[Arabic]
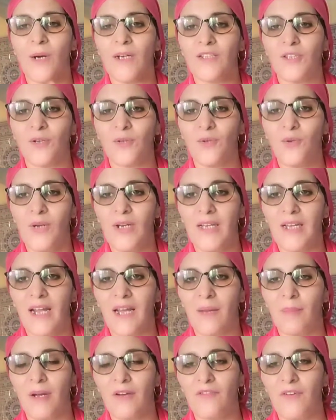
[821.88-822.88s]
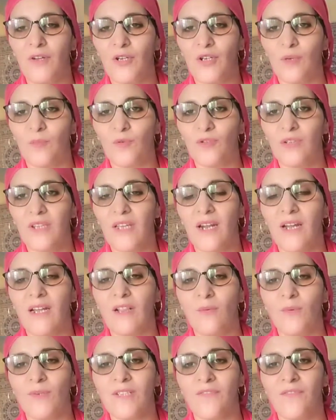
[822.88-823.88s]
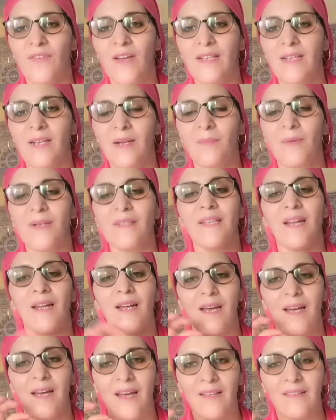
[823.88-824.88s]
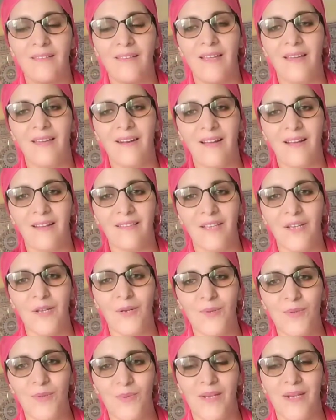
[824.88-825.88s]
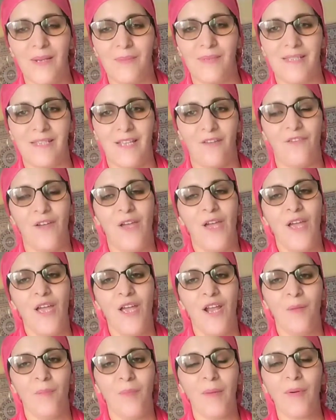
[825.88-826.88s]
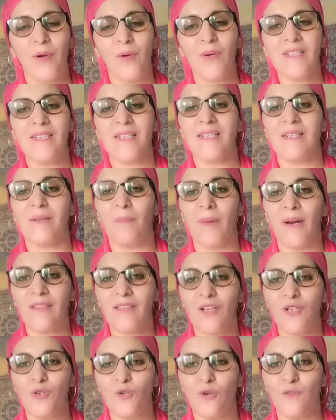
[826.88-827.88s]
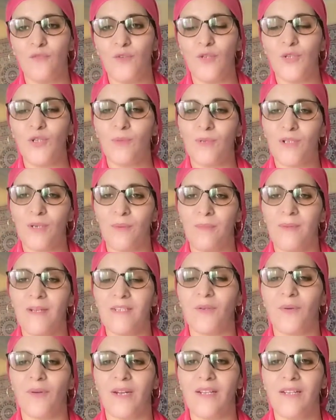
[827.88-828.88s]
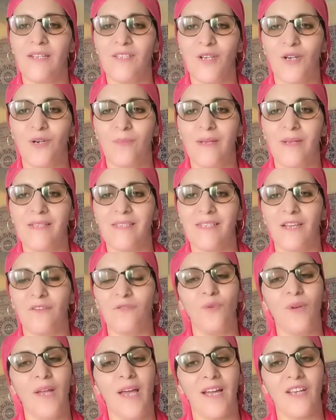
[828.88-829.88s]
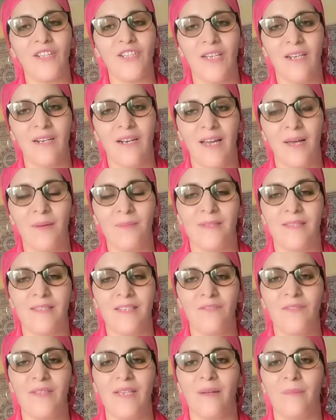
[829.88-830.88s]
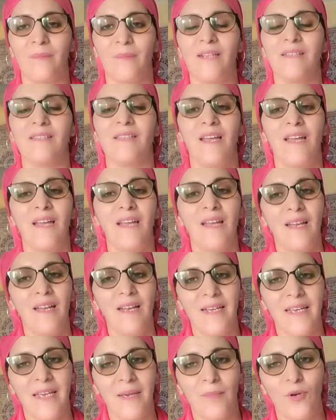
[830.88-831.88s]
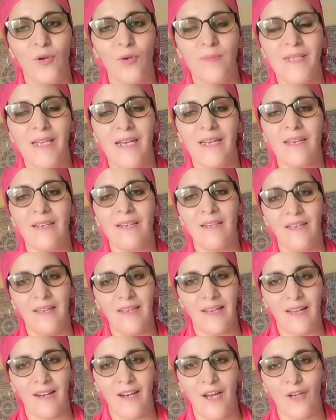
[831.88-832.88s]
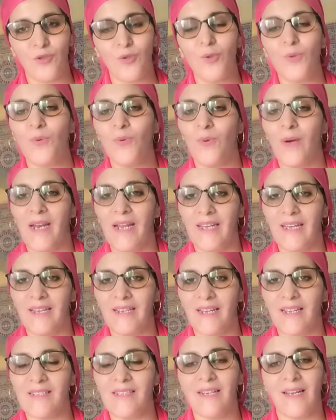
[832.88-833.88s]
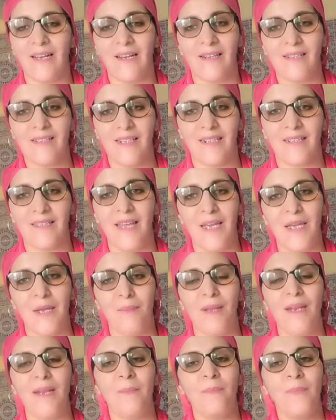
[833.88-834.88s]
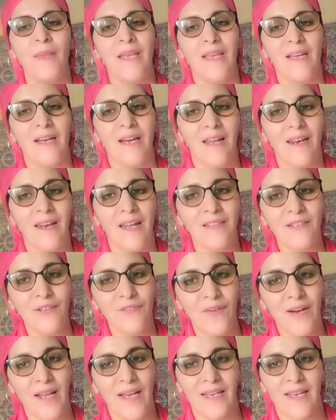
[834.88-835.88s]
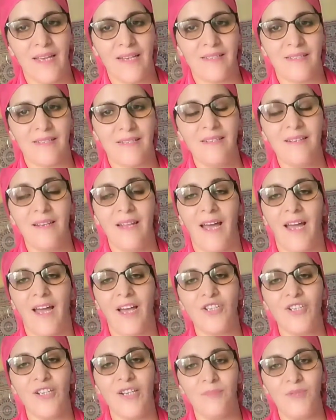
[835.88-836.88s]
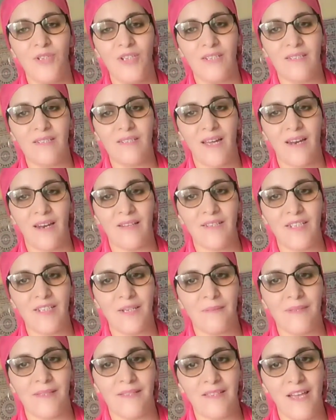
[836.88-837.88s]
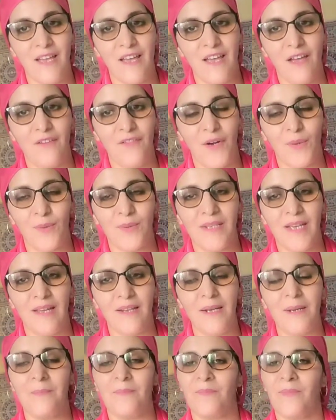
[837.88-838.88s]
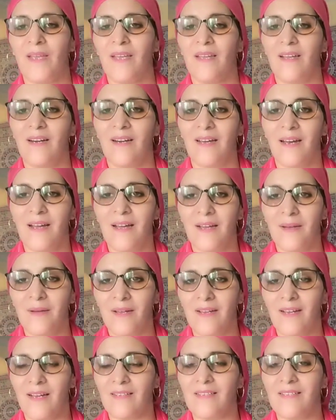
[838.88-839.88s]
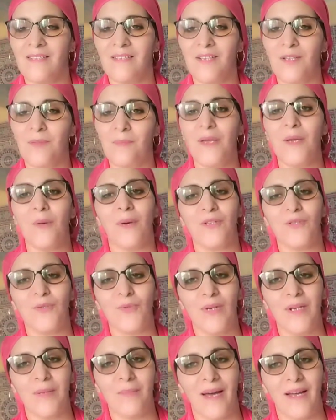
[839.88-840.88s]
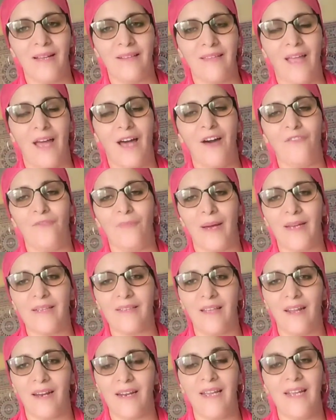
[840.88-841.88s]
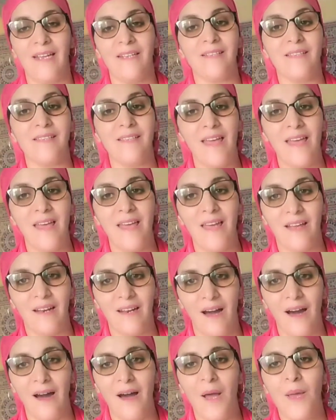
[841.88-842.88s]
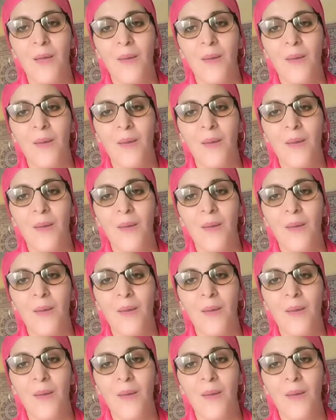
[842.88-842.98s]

وغتردوا عليا الخبر في لي كومونتير هاد الوصفه هادي البنات راه خطيره خطيره وزوينه بزاف المهم خواتاتي بارطاجيو الفيديو باش البنات اخرين حتى هما يستافدوا لحقاش كنلقى بزاف ديال البنات اللي كيبغيو مساكن اغلاضو ولكن اختي كنصحك دائما غلاضي في القياس لحقاش الا مشيتي تغلاضيتي بزاف عاوتاني راه غادي تندمي وغتقولي باغا نضعف باغا ندير حيت ساهله